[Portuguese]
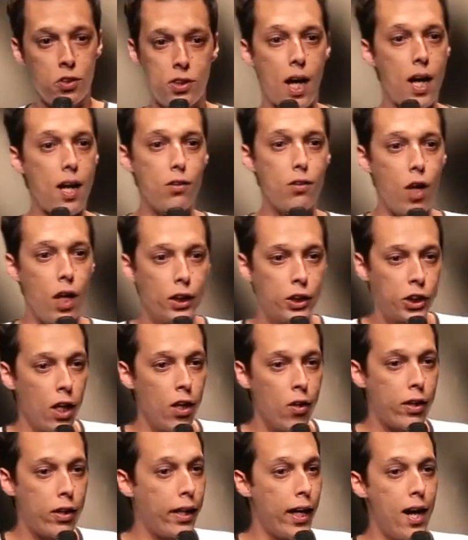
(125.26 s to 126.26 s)
Você não tá
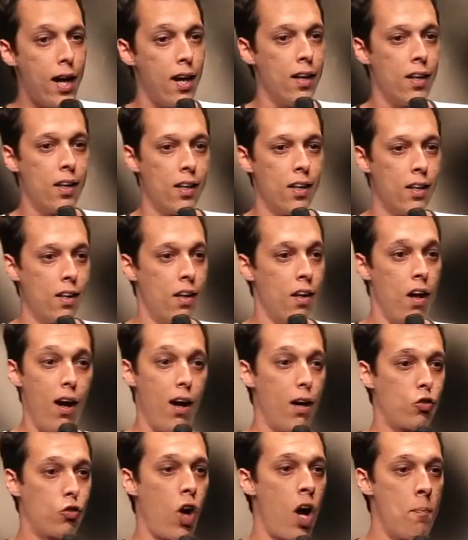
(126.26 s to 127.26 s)
achando que
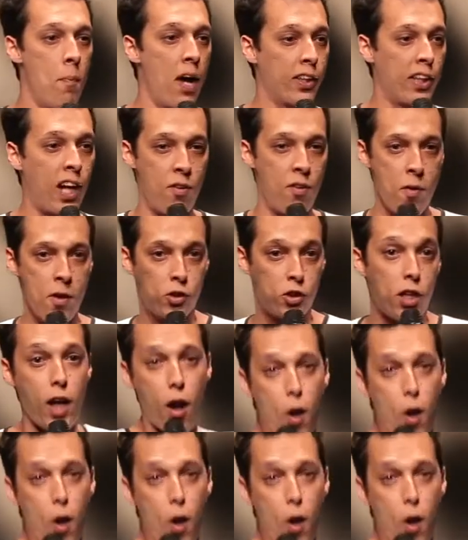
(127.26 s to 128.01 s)
eu tô armado, cara, eu só